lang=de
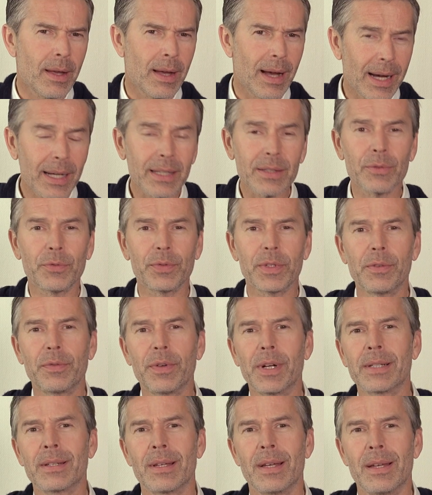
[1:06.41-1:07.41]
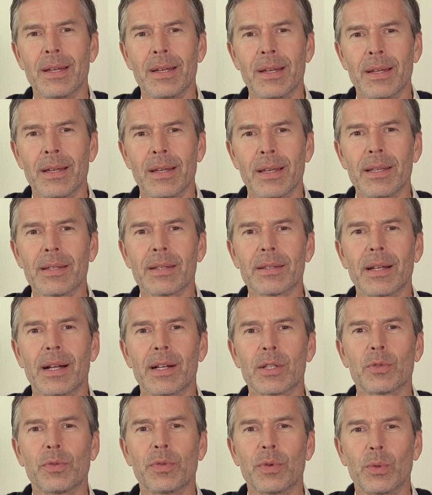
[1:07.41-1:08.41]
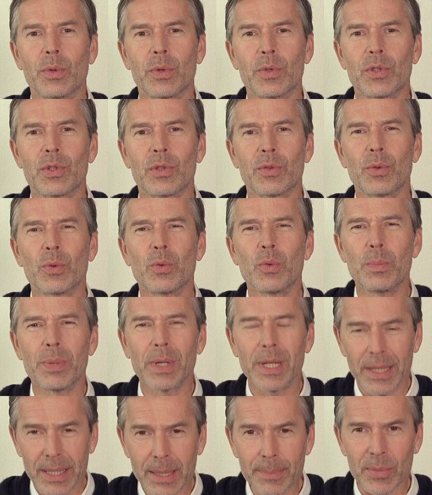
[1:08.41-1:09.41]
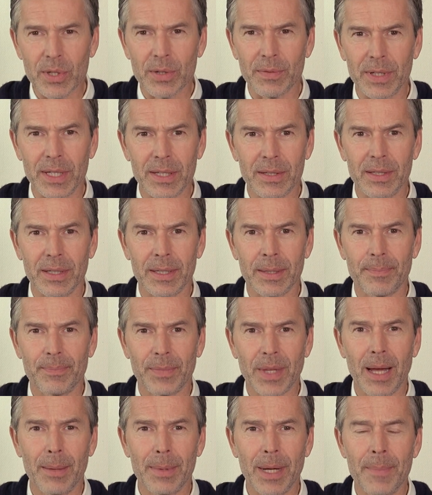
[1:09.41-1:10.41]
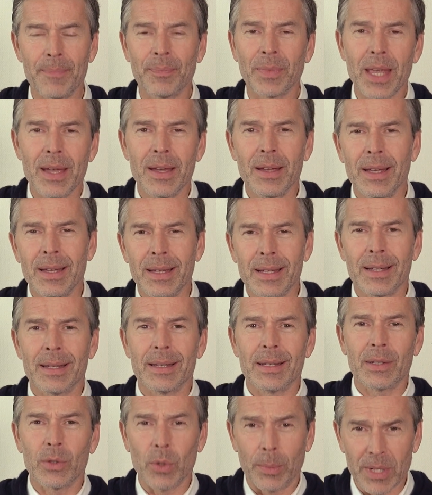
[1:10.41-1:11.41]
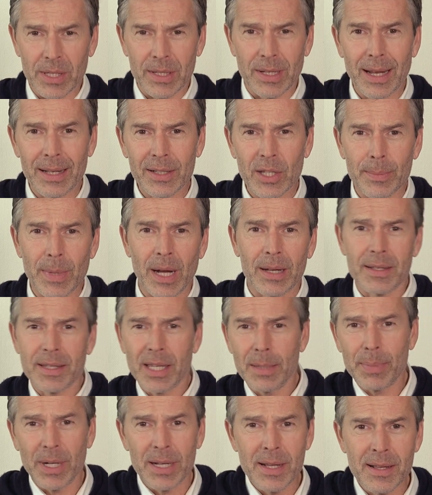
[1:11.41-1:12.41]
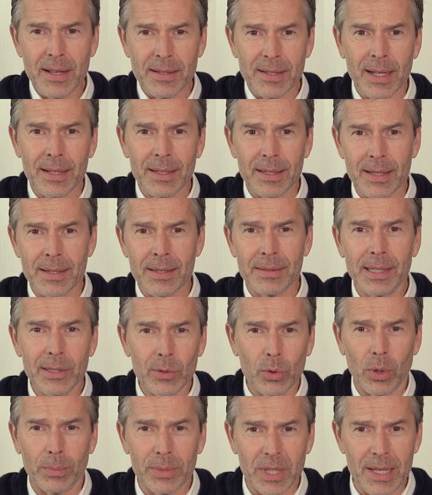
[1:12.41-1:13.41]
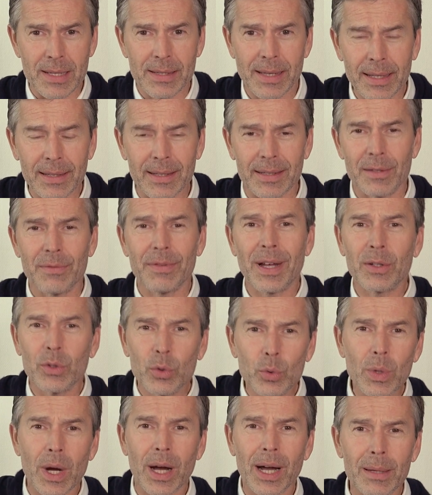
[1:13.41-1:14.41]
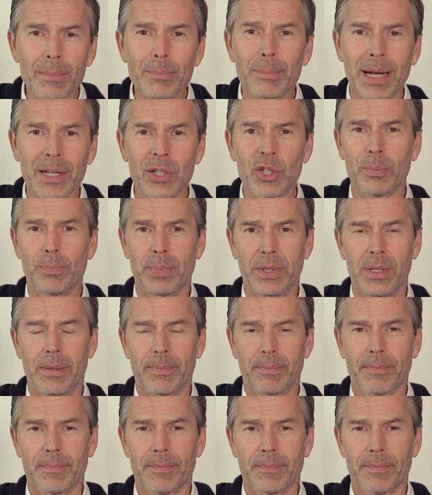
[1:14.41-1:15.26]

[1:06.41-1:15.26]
Artenvielfalt ist also für uns überlebenswichtig. Aber nur um das klar zu machen, es geht bei dieser Sache jetzt nicht nur um die Insekten, die waren nur ein Beispiel.